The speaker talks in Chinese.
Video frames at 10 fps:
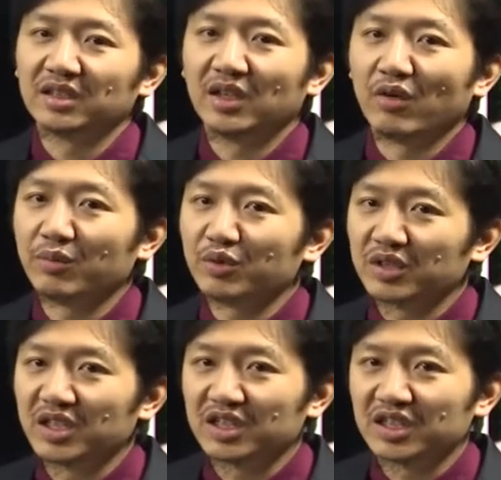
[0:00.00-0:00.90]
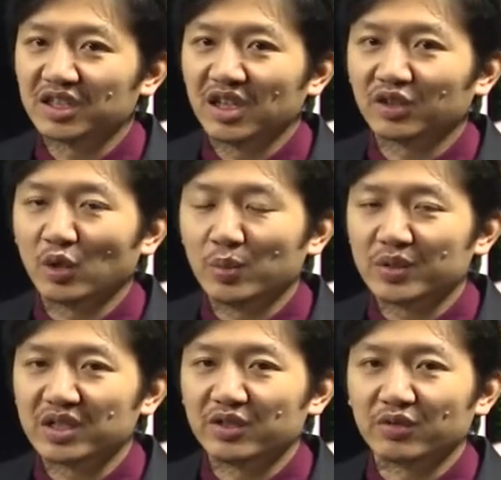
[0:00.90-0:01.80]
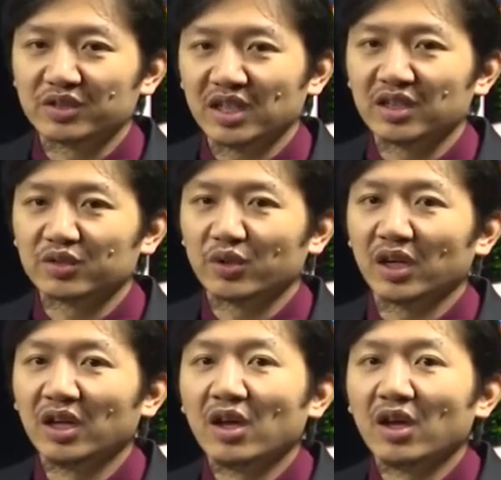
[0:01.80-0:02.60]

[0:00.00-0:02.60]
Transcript: 那我们说这实际上都不是一种正确